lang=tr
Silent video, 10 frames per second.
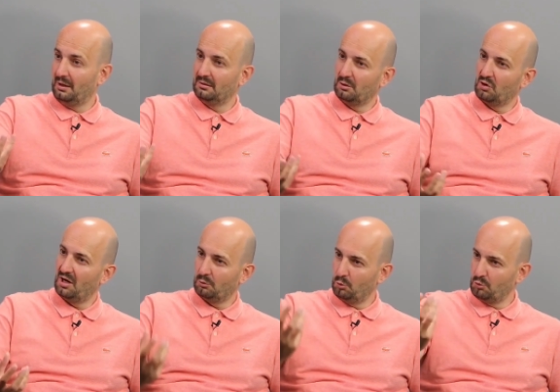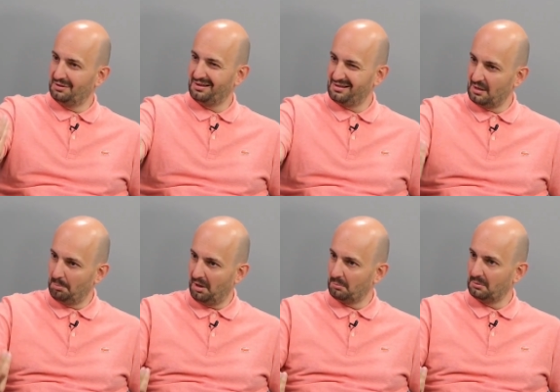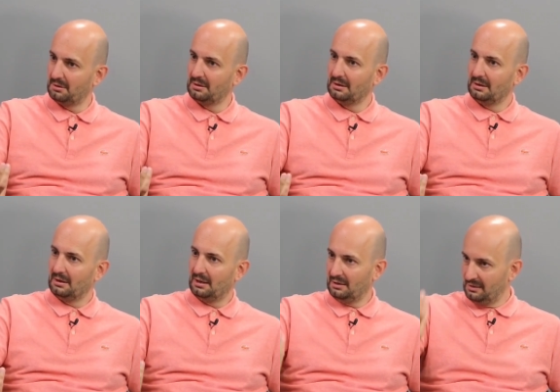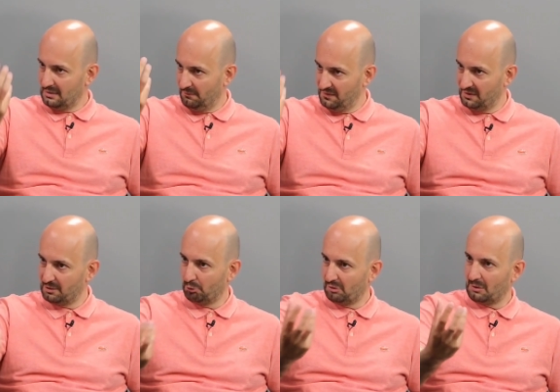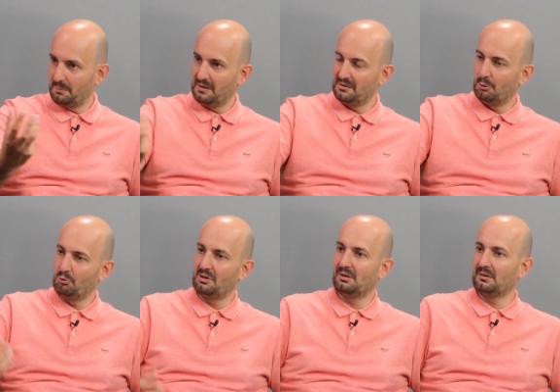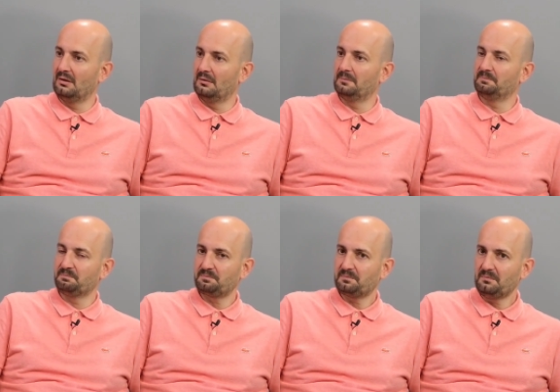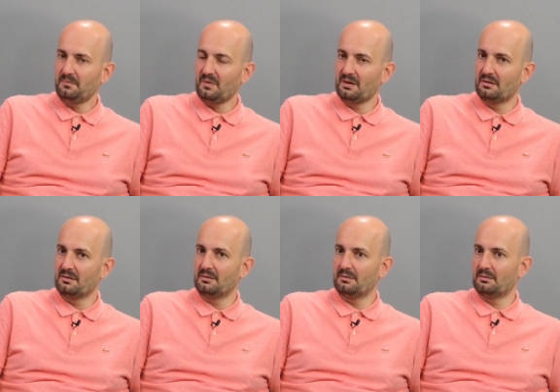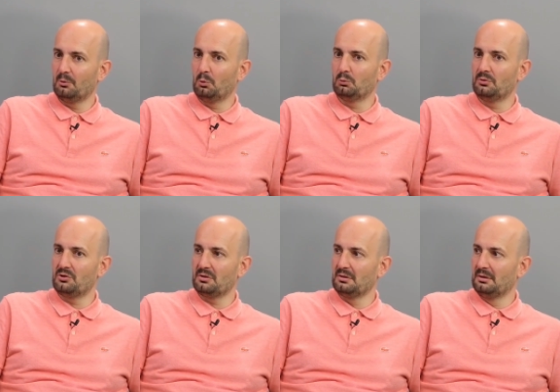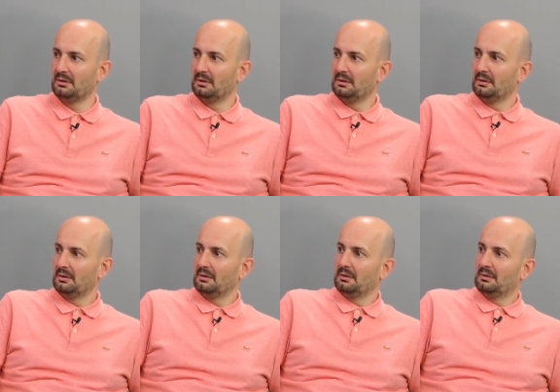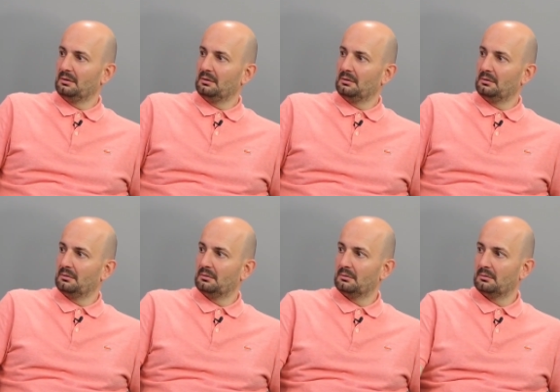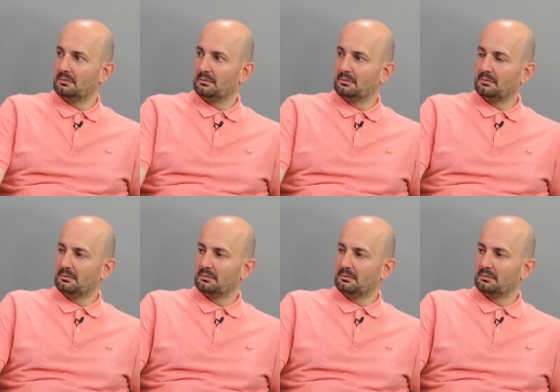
geldiğinde Cardozo etkisi yapar hmm. mı? Hani ikisi fiziksel olarak benzer özellikleri e, olduğu için. Doğru olanı yaptı ya başkan. Yani